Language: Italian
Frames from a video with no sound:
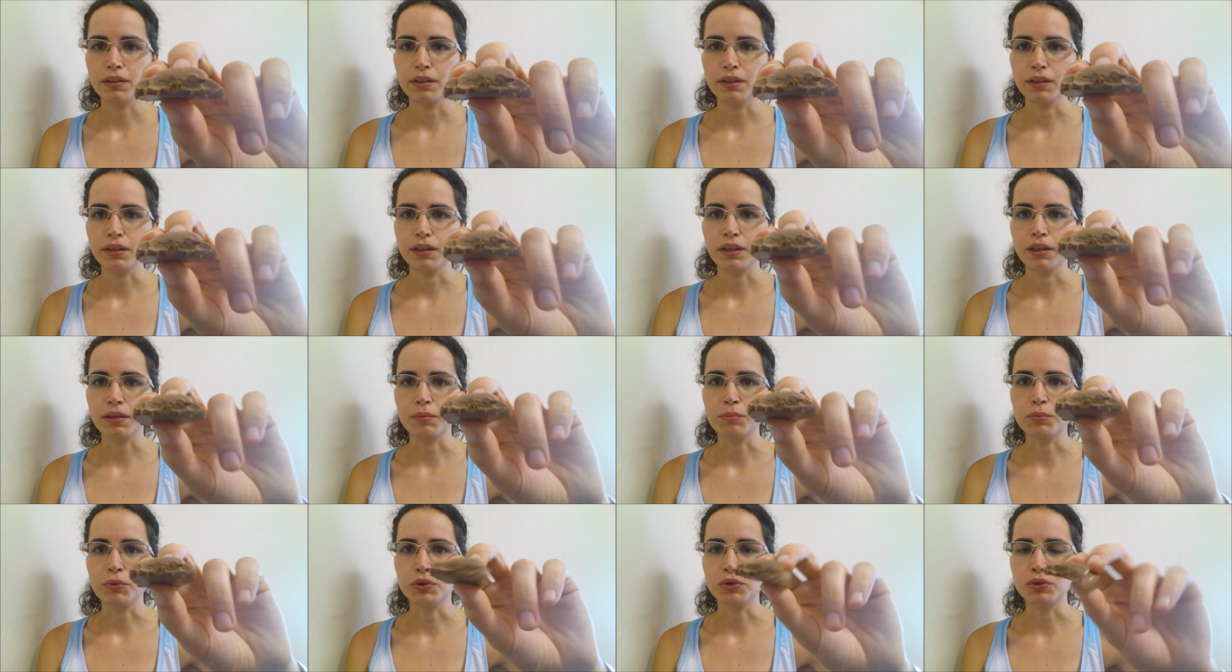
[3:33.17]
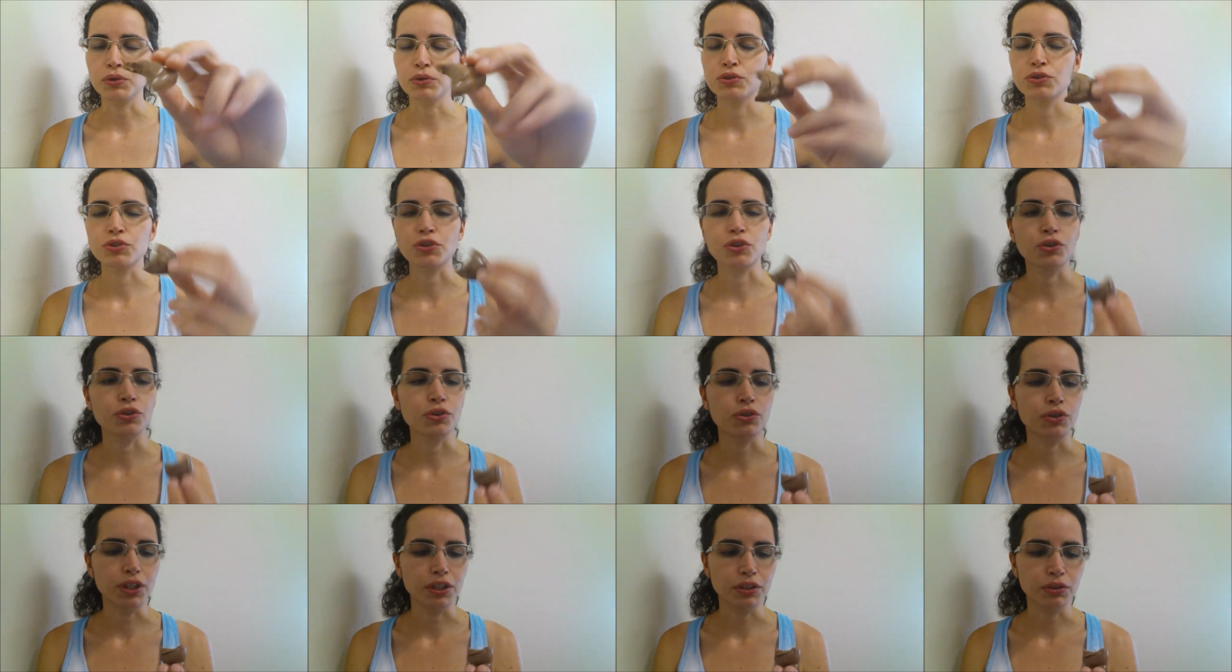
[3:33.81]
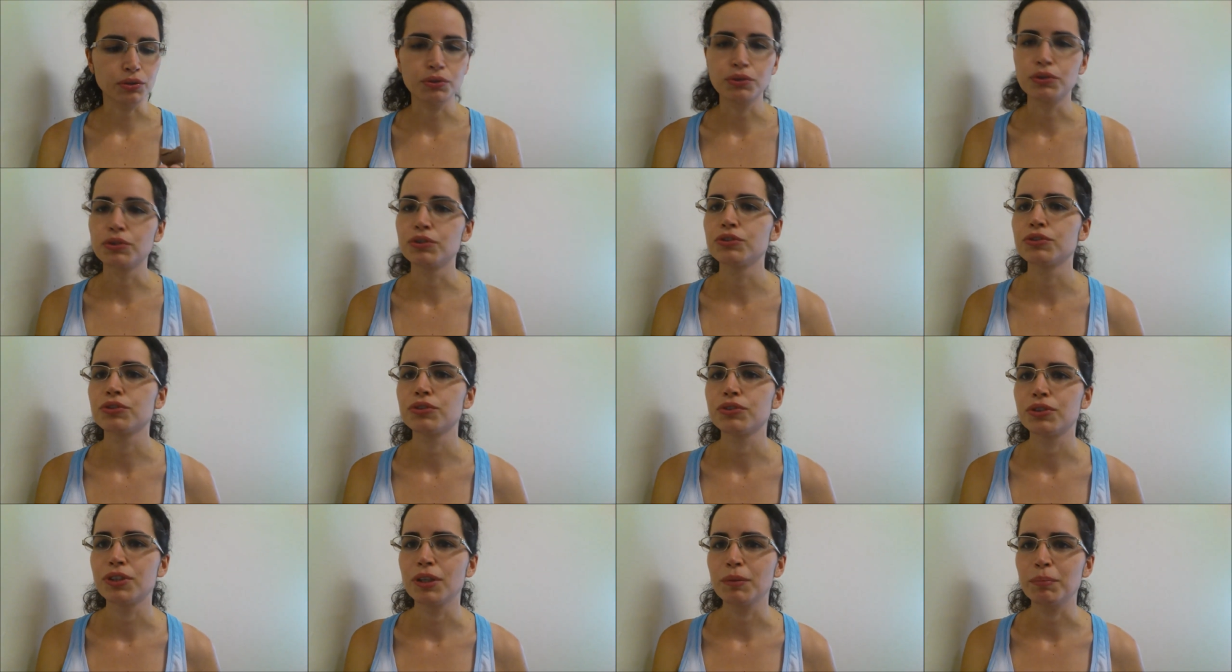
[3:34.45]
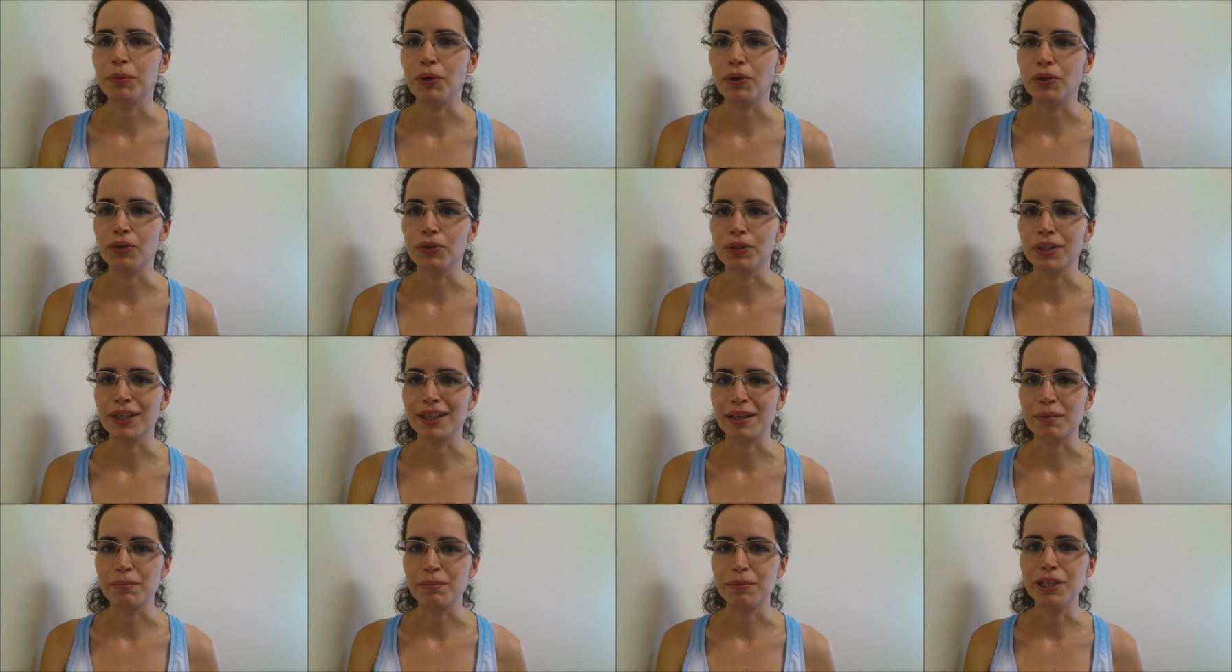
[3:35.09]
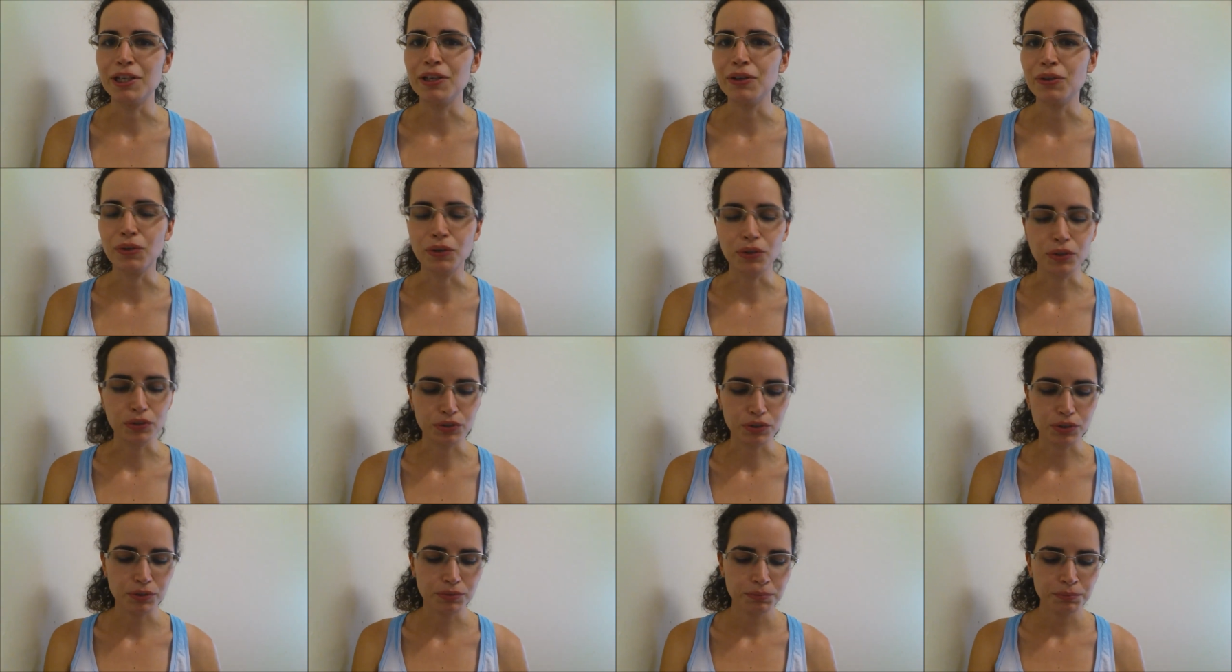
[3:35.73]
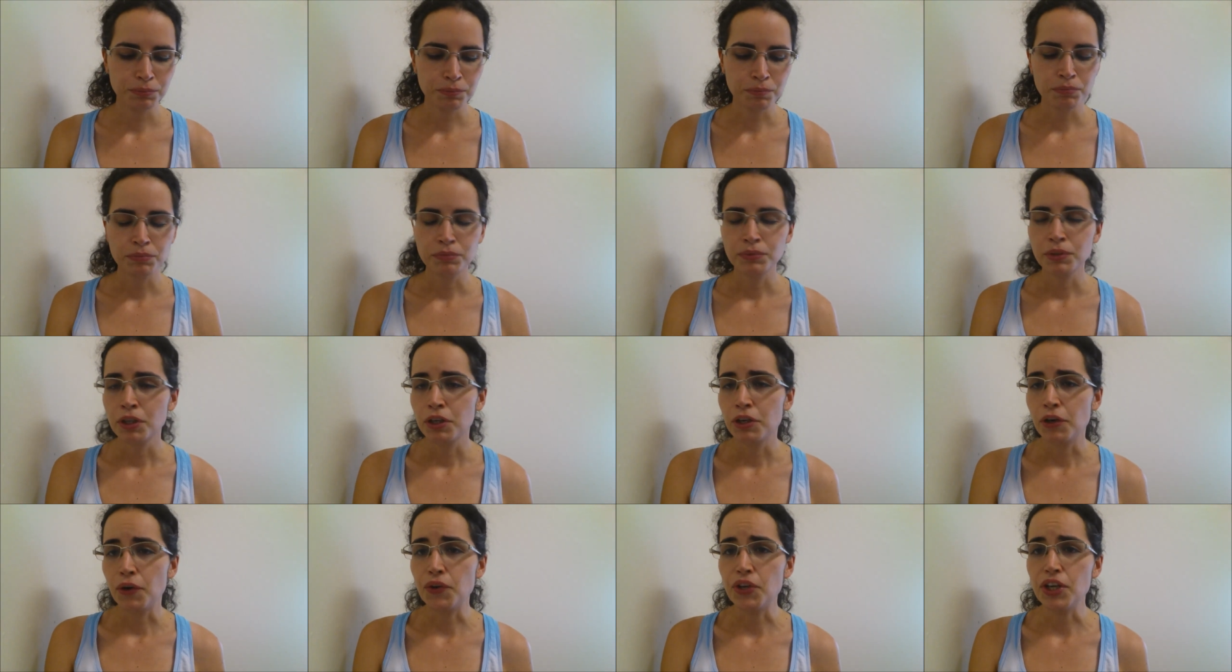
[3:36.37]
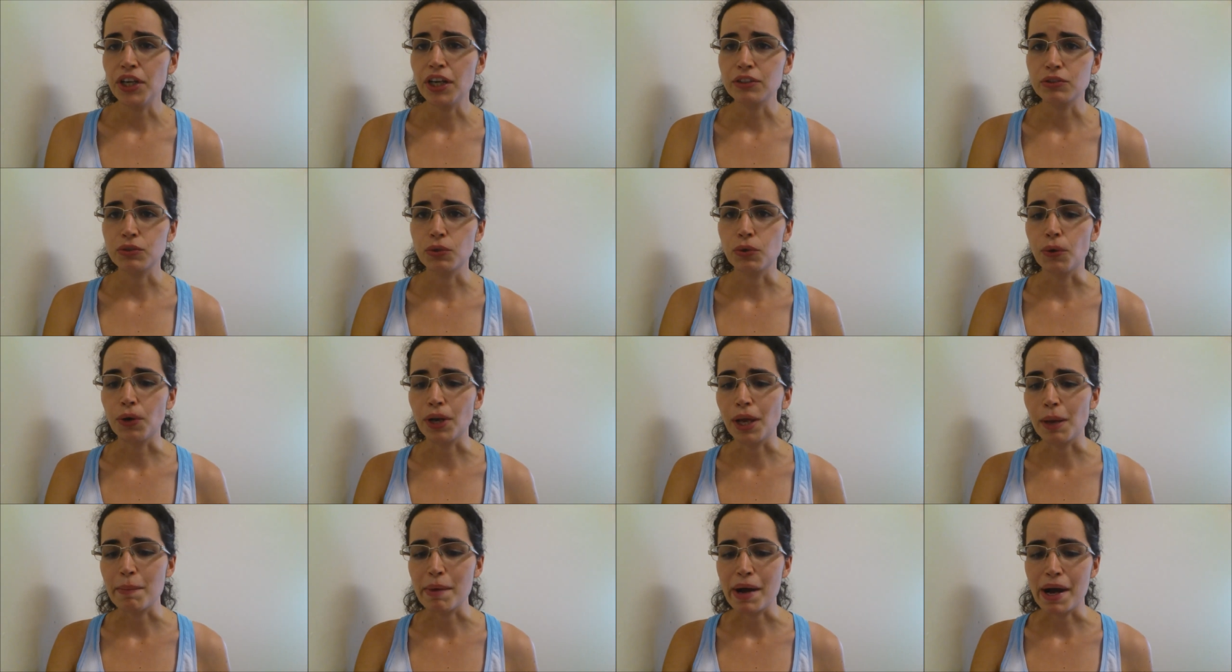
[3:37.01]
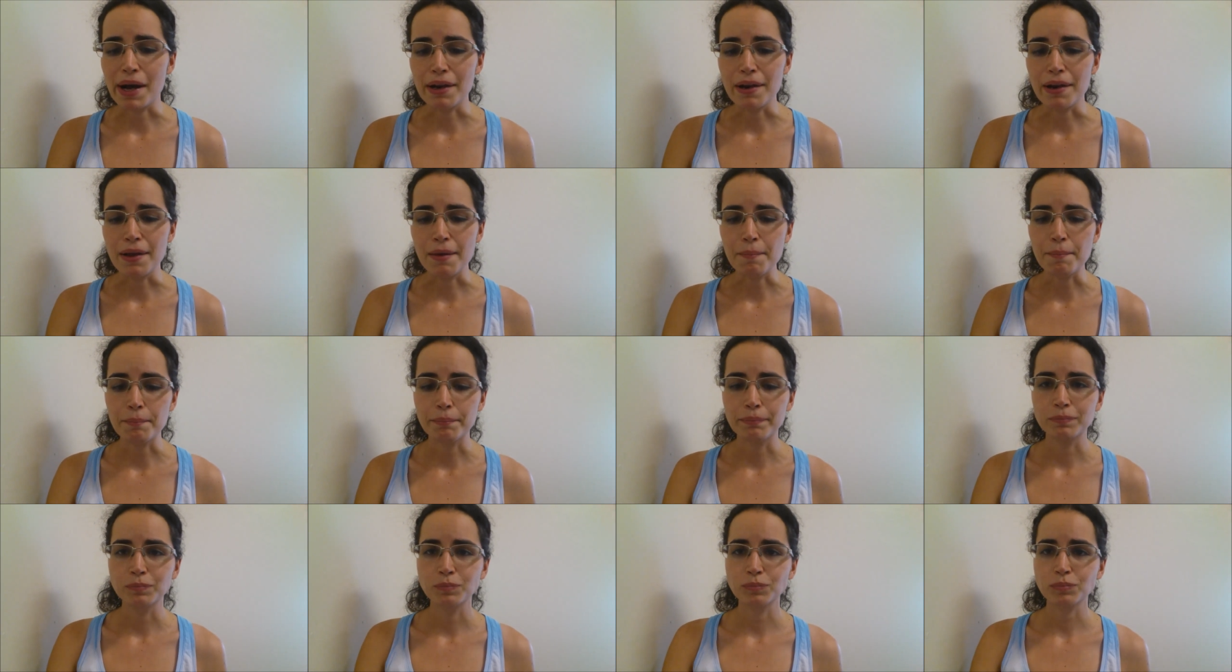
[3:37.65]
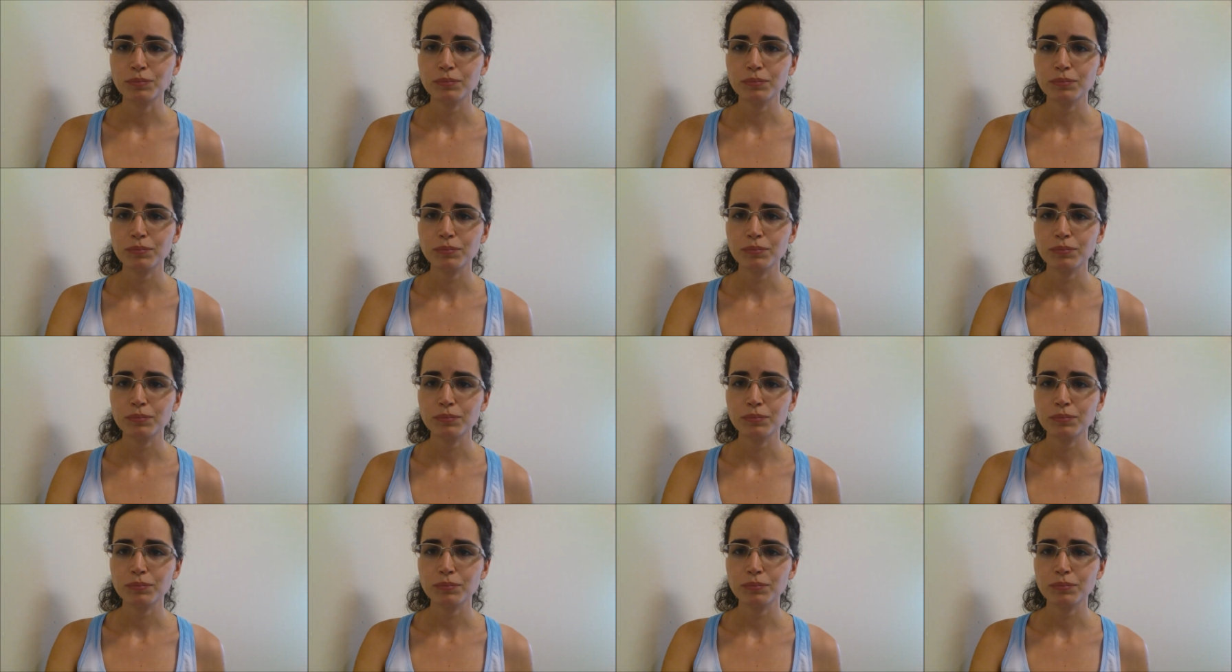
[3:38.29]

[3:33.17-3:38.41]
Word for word: è molto cioccolatoso e poco caramelloso. In ogni caso non è male.